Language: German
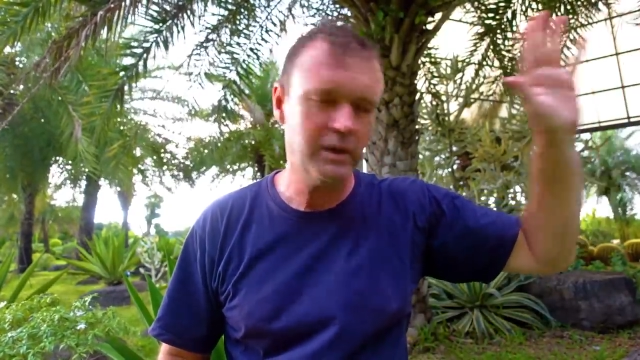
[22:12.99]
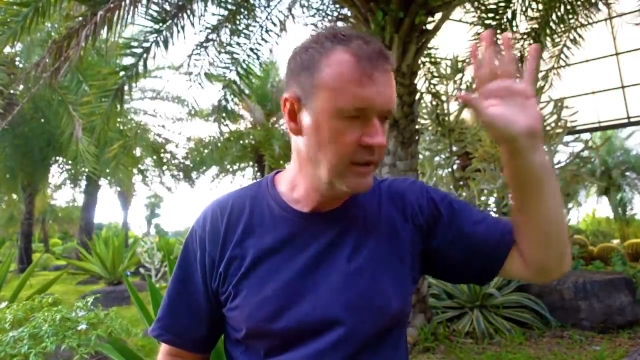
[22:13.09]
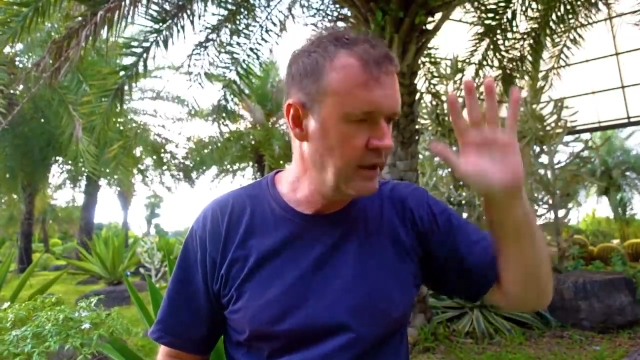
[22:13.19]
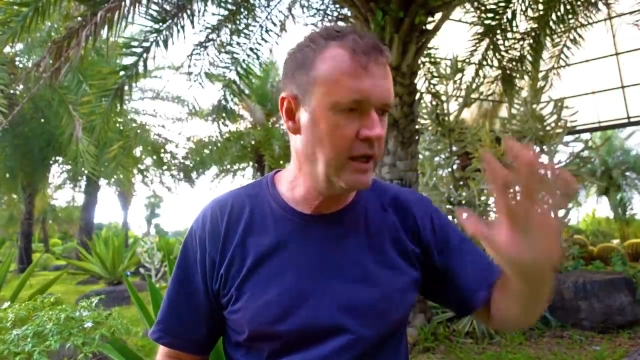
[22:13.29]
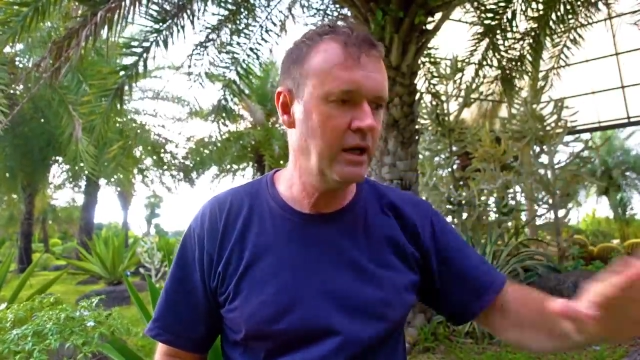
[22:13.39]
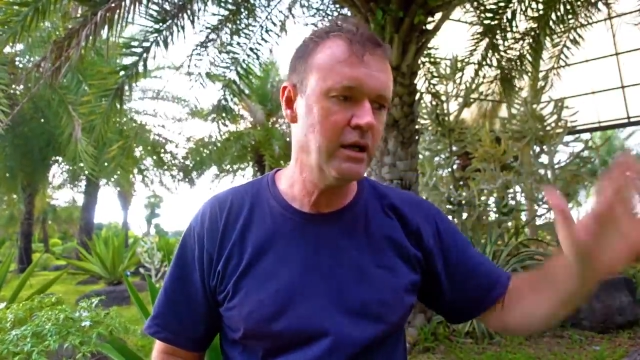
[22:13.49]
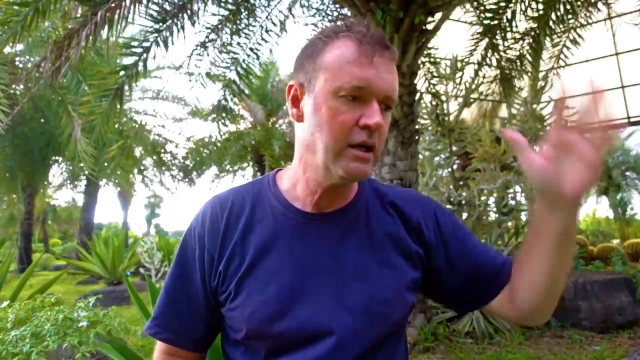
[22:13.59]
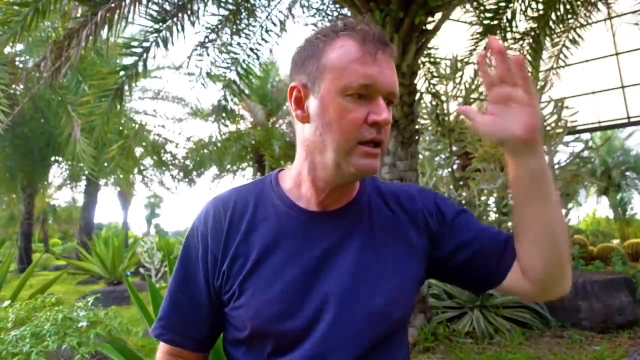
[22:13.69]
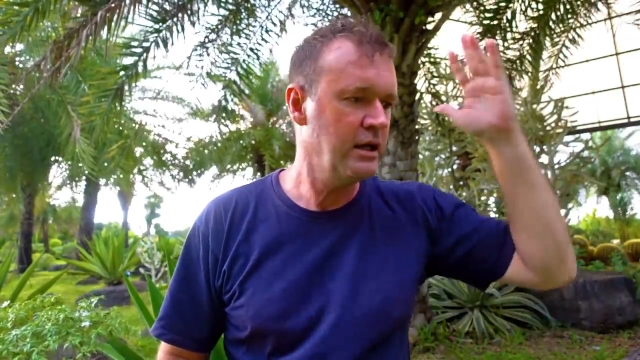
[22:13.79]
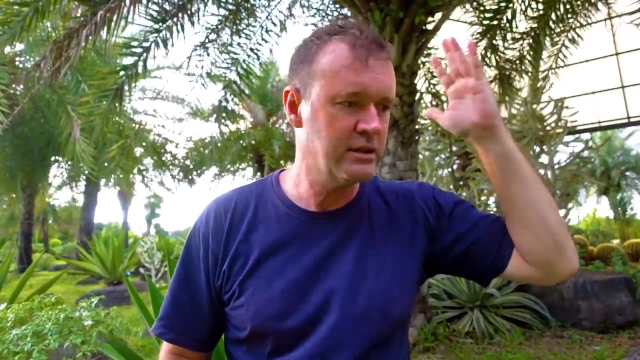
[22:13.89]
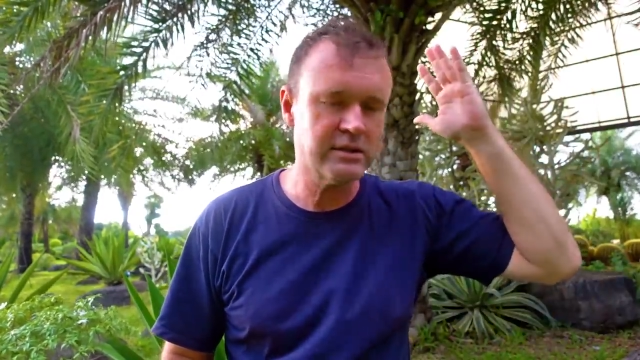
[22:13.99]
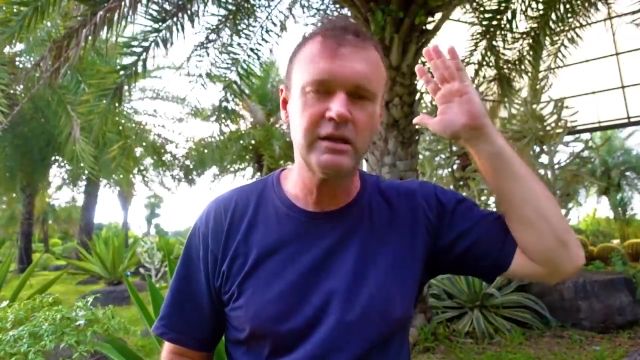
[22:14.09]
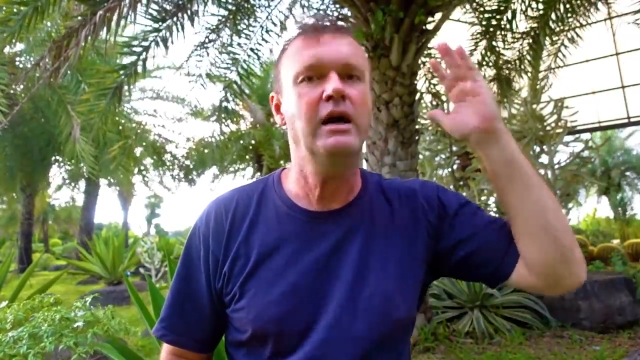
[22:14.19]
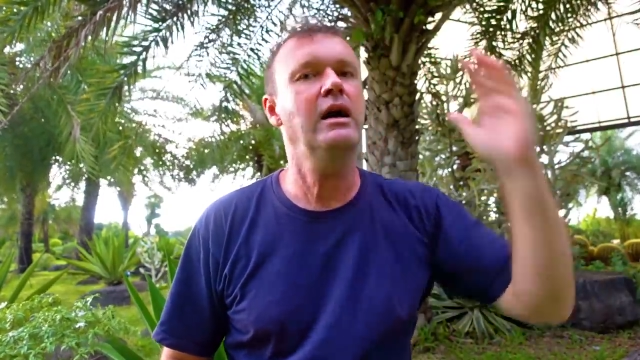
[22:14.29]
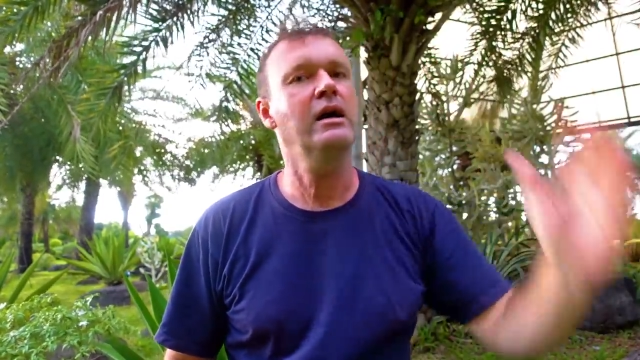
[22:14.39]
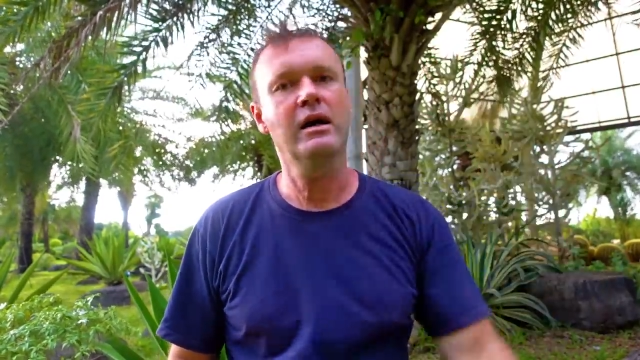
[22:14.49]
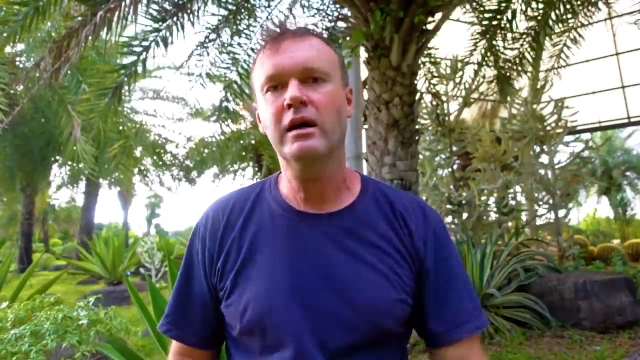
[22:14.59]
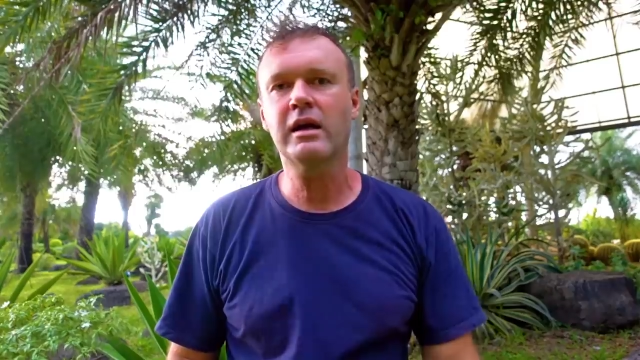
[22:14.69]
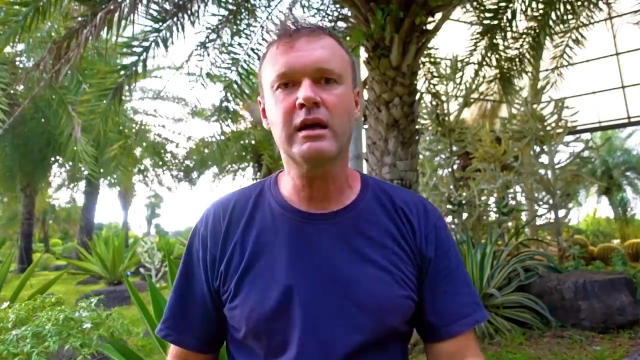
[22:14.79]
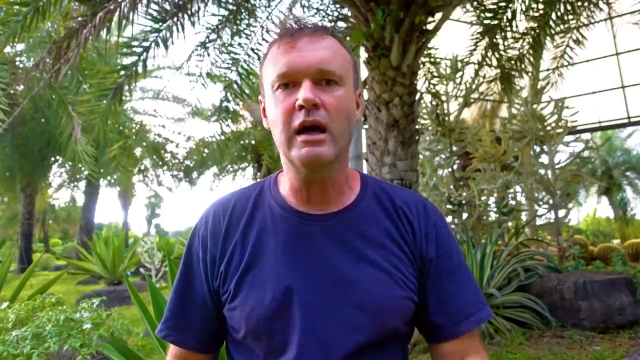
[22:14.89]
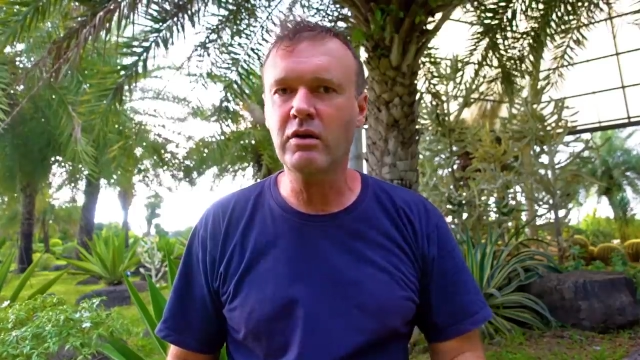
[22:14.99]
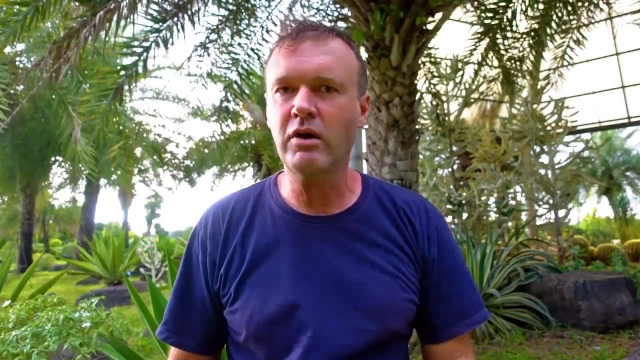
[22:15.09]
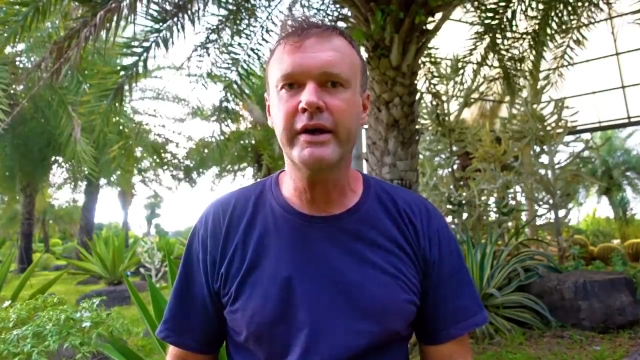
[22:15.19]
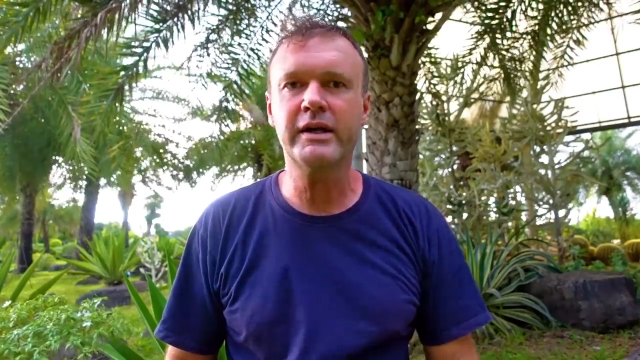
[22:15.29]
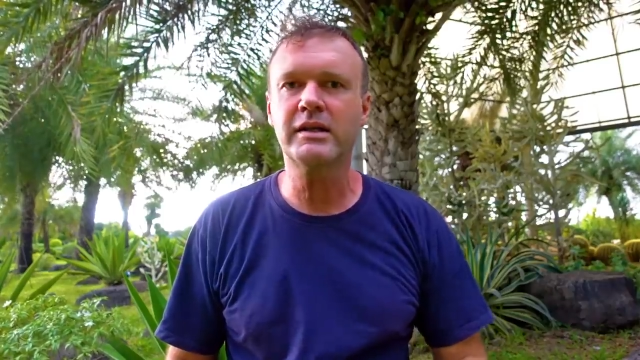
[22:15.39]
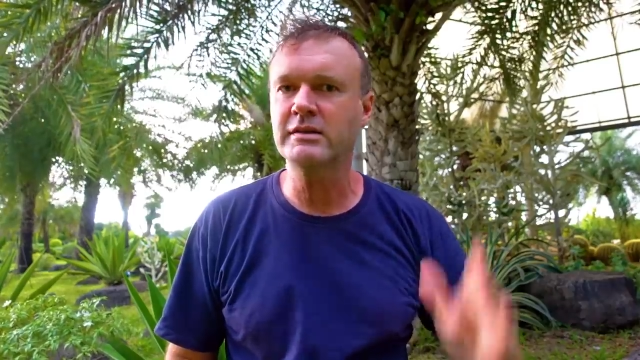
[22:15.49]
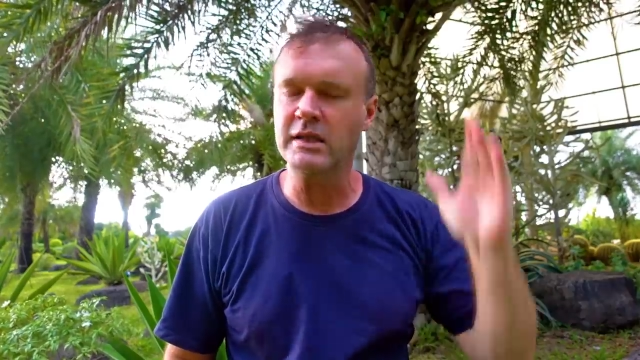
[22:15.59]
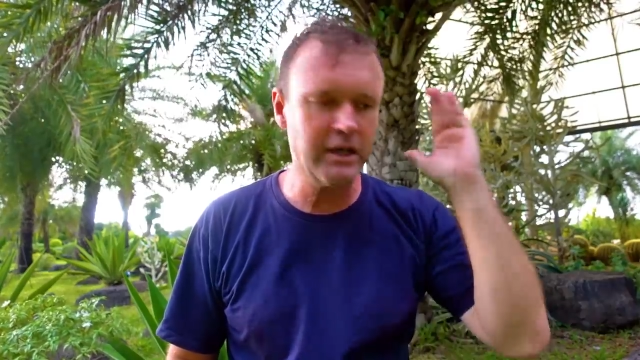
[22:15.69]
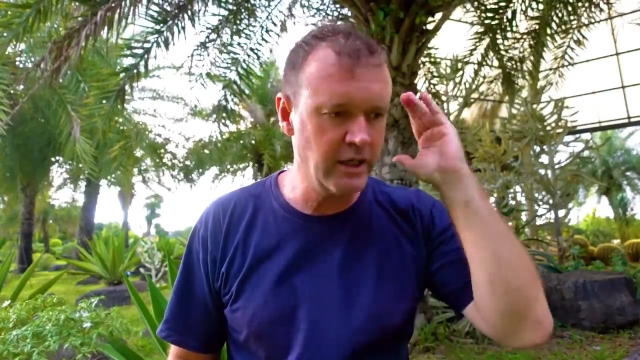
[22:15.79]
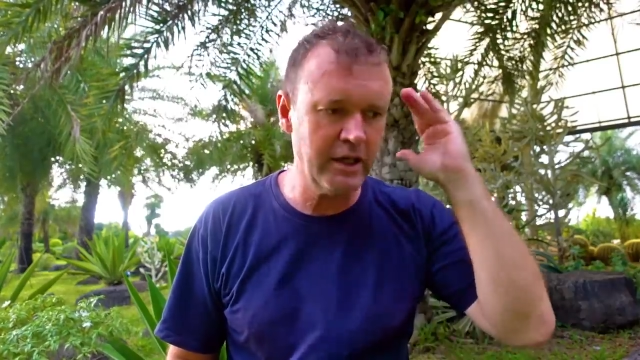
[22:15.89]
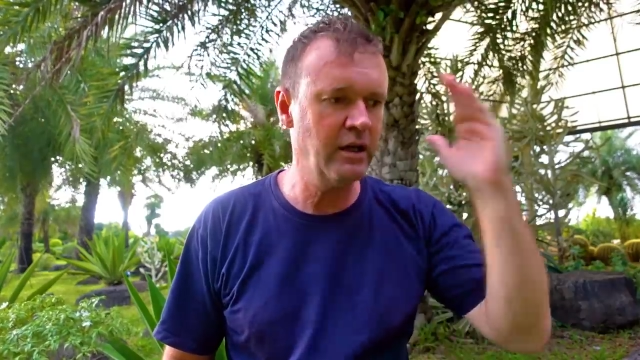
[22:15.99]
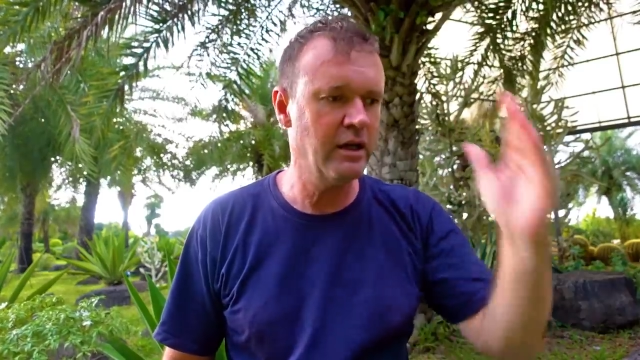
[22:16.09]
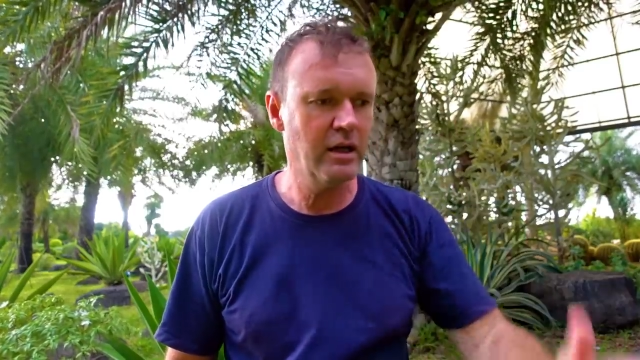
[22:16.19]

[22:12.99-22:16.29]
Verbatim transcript: Na, ist keine korrekte Sache.